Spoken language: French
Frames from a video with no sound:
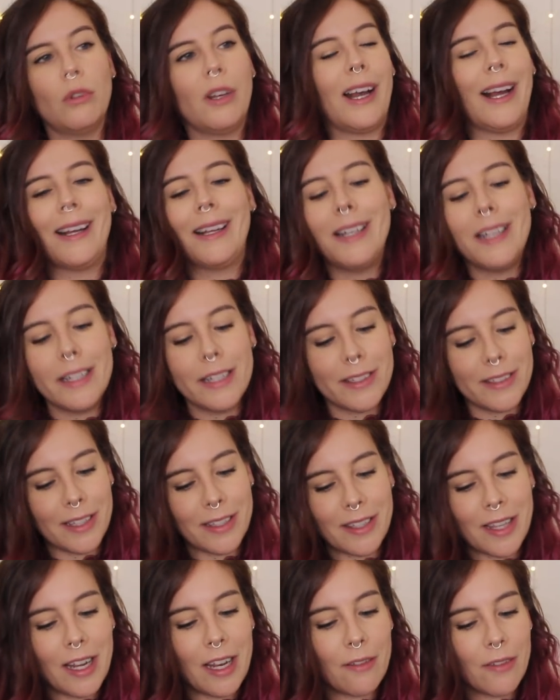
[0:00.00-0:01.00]
racler les
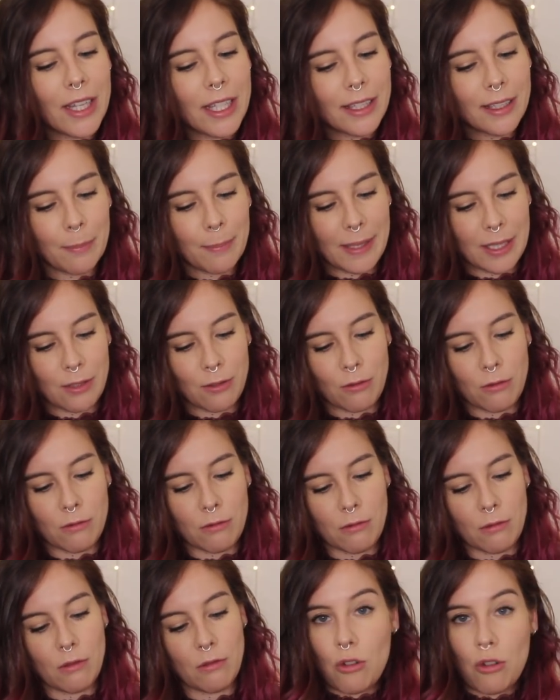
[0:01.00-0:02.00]
aisselles avec parce que
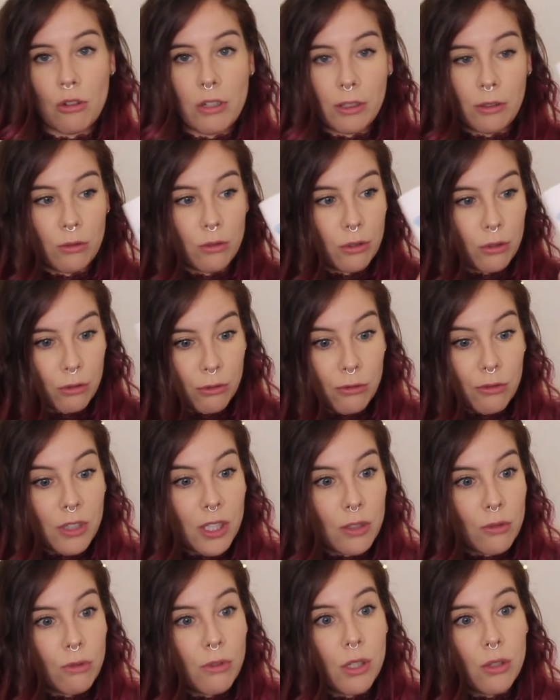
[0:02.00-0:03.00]
je l'adore, je
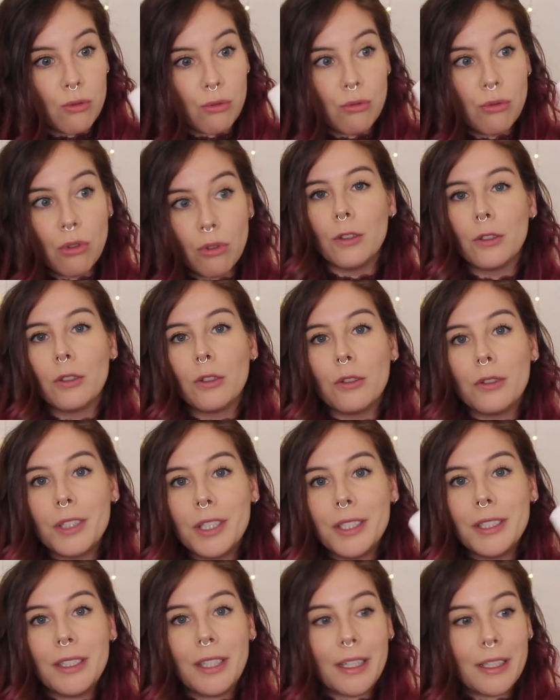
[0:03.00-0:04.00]
l'utilise tous les jours. Le
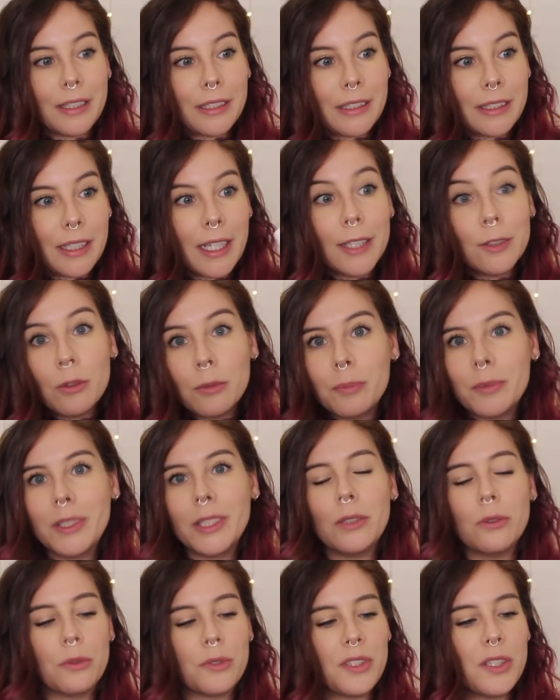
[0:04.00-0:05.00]
Crowley a
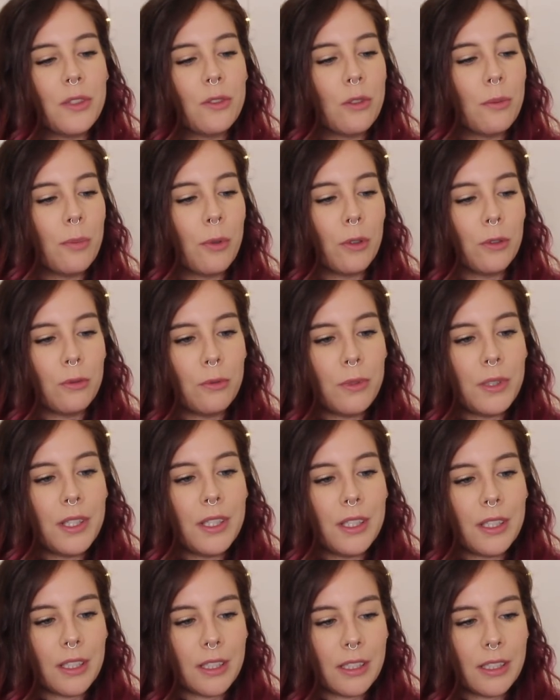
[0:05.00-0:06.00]
adopté aussi ce
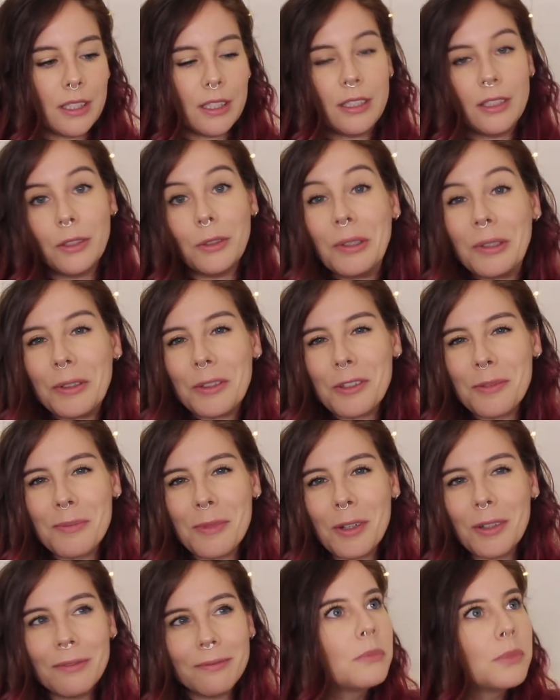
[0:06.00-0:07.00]
produit et
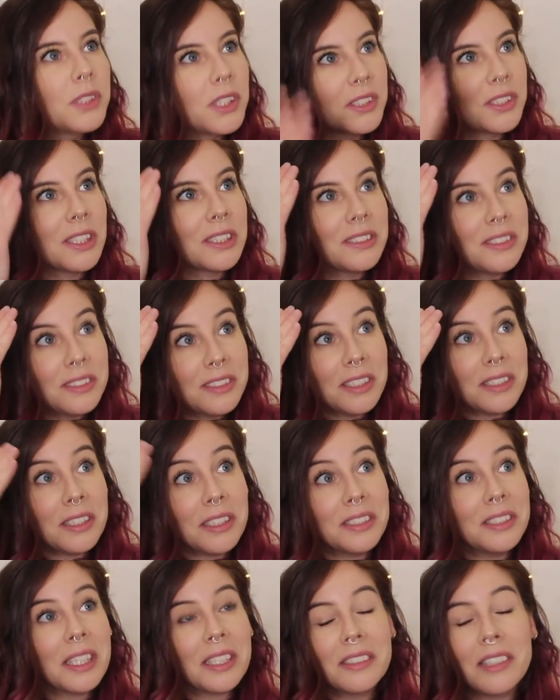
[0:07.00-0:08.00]
heureusement,
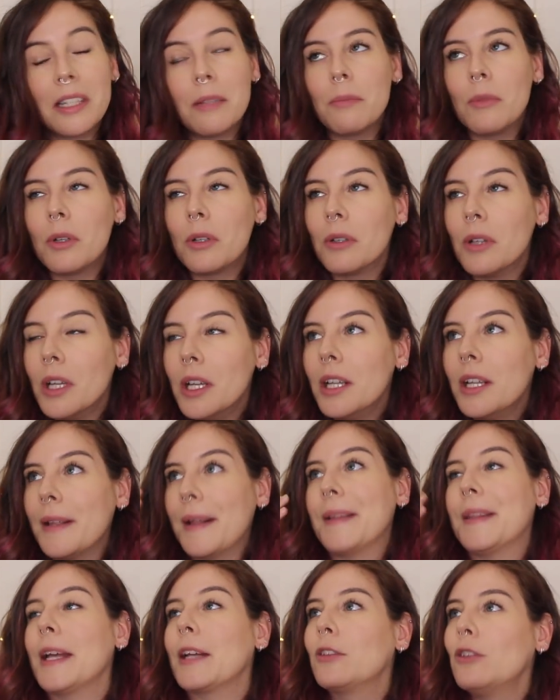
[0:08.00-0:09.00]
c'était certainement
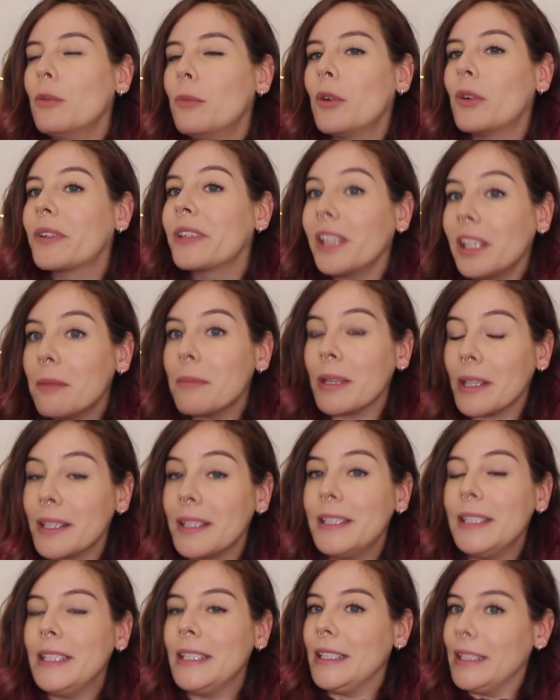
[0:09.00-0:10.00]
un acte manqué mais
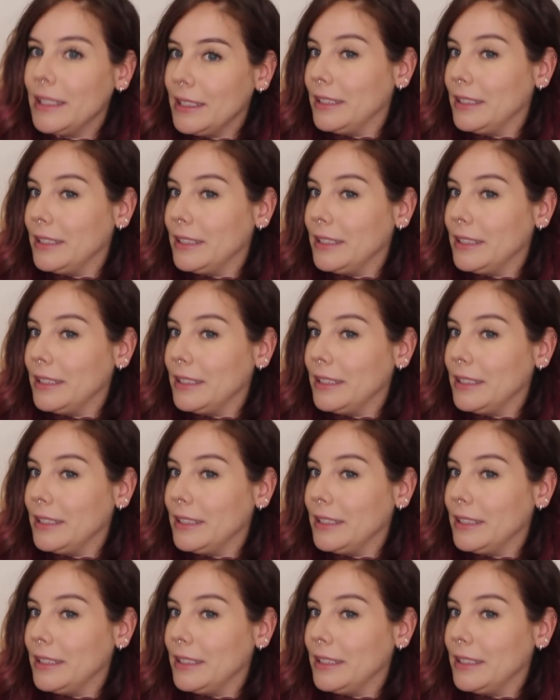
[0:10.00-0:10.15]
qui,